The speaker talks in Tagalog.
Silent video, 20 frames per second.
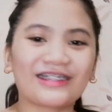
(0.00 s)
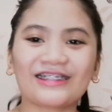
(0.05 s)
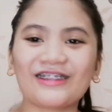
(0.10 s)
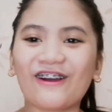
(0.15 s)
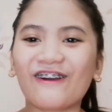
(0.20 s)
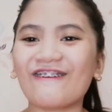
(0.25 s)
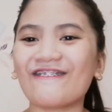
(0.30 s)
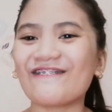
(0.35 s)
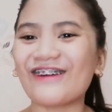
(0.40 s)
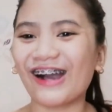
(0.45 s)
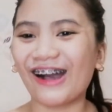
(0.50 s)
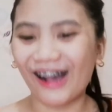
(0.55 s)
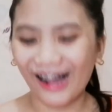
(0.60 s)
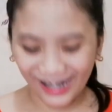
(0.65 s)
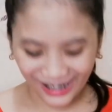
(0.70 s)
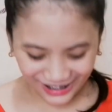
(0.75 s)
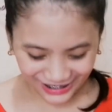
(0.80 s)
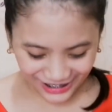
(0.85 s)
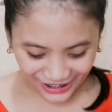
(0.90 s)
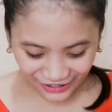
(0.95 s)
Di ako
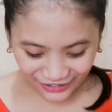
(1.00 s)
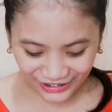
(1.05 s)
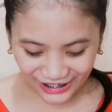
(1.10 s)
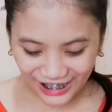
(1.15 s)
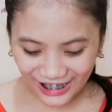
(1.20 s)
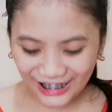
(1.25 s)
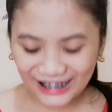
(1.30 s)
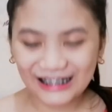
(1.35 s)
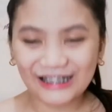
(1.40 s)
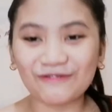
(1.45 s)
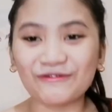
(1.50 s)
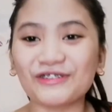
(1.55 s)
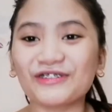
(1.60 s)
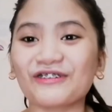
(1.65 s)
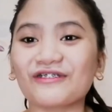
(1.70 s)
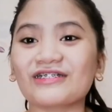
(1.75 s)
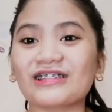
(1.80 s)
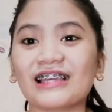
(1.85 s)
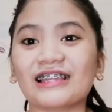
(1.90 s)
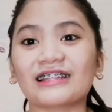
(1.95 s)
maka... Di ko talaga siya
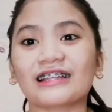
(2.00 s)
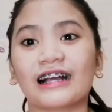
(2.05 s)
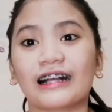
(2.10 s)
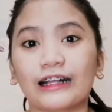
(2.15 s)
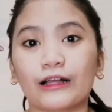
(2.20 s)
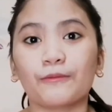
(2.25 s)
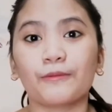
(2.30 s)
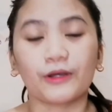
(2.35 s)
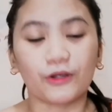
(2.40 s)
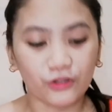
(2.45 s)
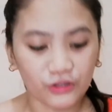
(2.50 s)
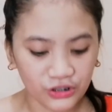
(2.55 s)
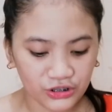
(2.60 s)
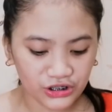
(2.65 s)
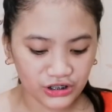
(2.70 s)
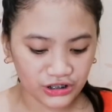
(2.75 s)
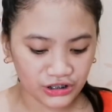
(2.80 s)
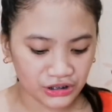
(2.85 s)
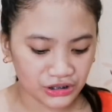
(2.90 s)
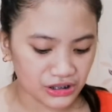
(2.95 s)
binuksan. Kagabi ko lang
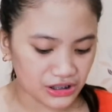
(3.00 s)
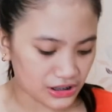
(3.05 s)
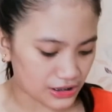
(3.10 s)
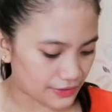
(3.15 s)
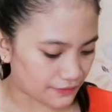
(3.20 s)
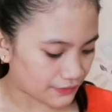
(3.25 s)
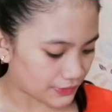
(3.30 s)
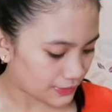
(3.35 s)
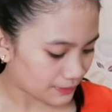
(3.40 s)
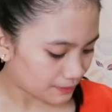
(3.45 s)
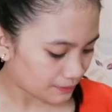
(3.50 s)
siya na-receive.